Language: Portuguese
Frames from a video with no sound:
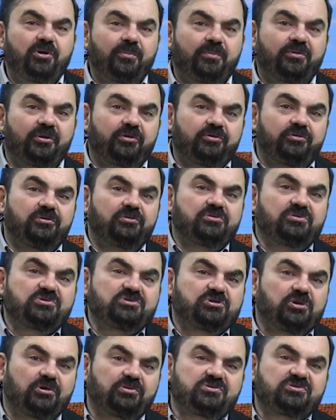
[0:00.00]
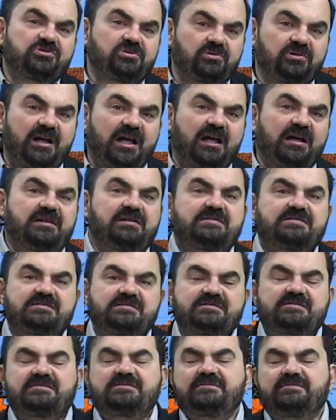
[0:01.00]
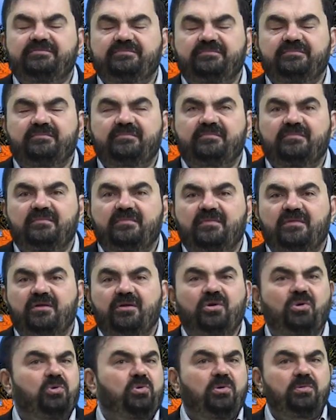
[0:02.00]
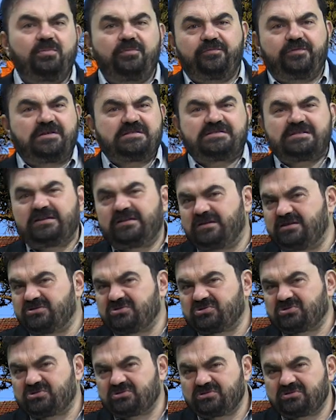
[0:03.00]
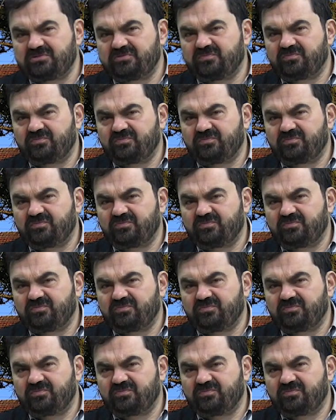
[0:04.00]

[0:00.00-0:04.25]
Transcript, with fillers: produtos de outros lugares? Como fazer isso?